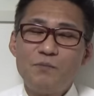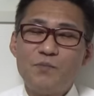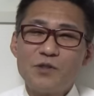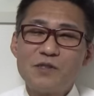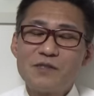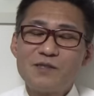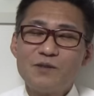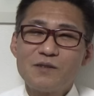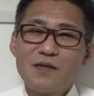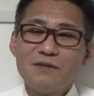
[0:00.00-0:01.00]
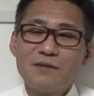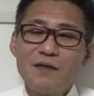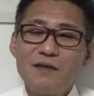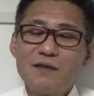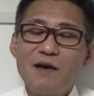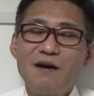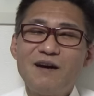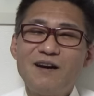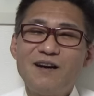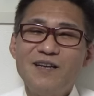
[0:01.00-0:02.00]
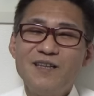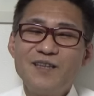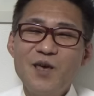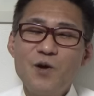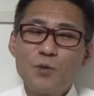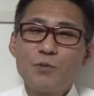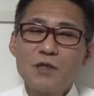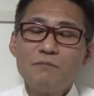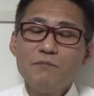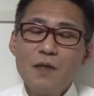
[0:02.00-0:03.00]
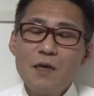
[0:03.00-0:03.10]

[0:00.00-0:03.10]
物騒な歌やなって思ってました。